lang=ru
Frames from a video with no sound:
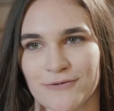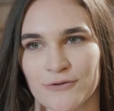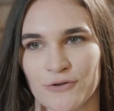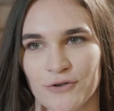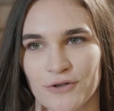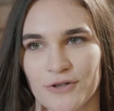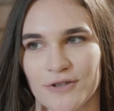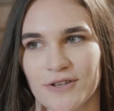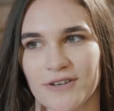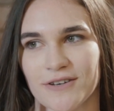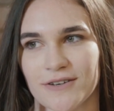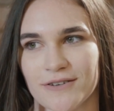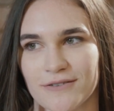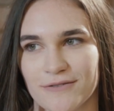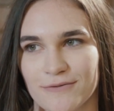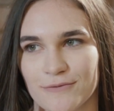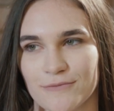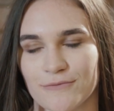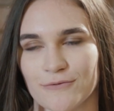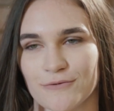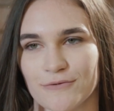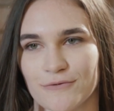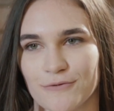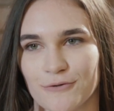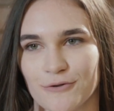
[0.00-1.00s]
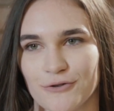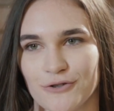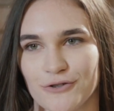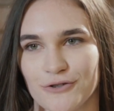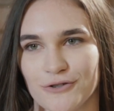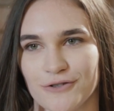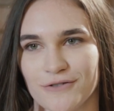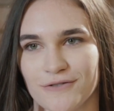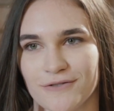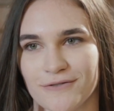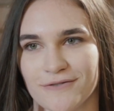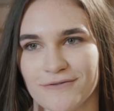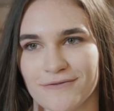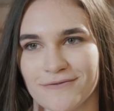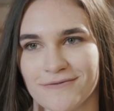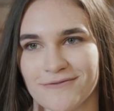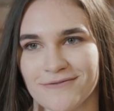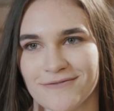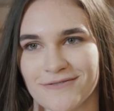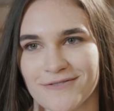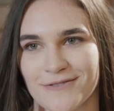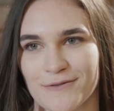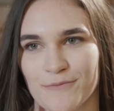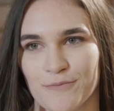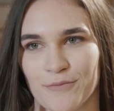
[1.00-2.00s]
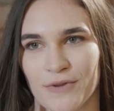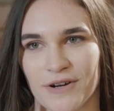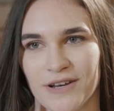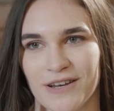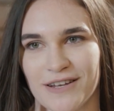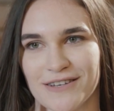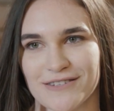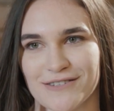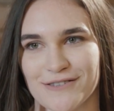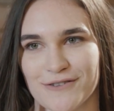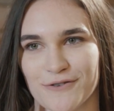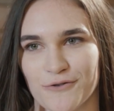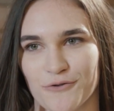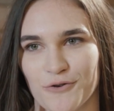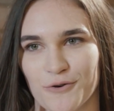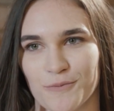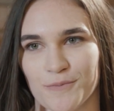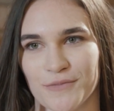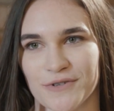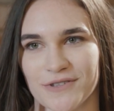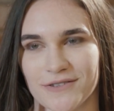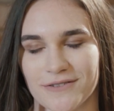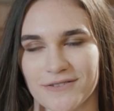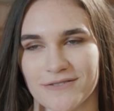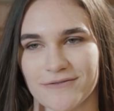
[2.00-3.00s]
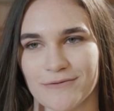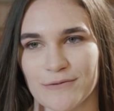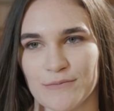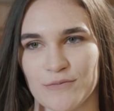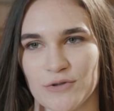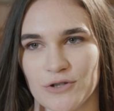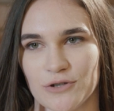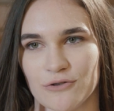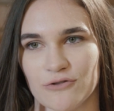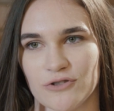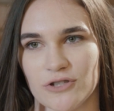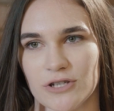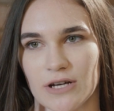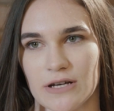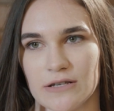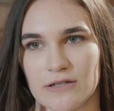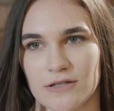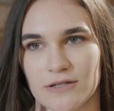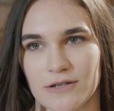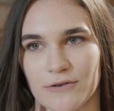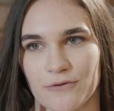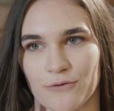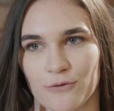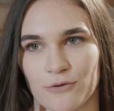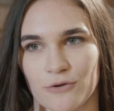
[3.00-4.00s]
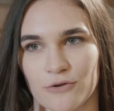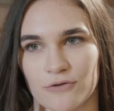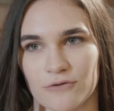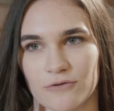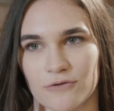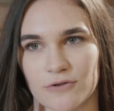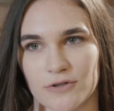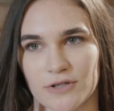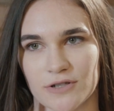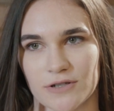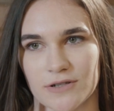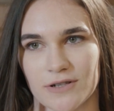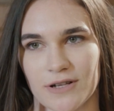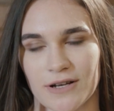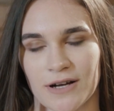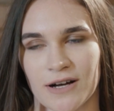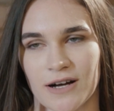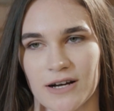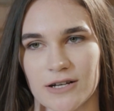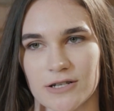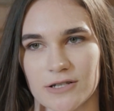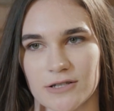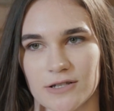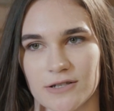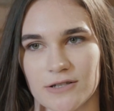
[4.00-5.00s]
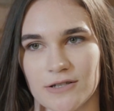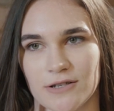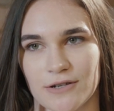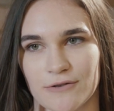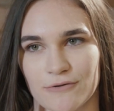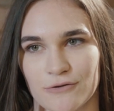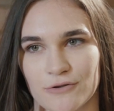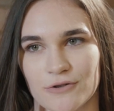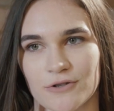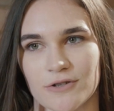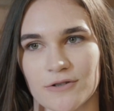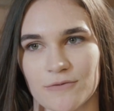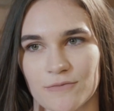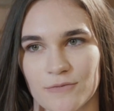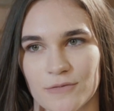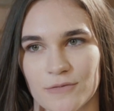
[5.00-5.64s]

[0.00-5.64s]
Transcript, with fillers: Ну, это очень полезный опыт вообще участия в конкурсах для каждой девушки.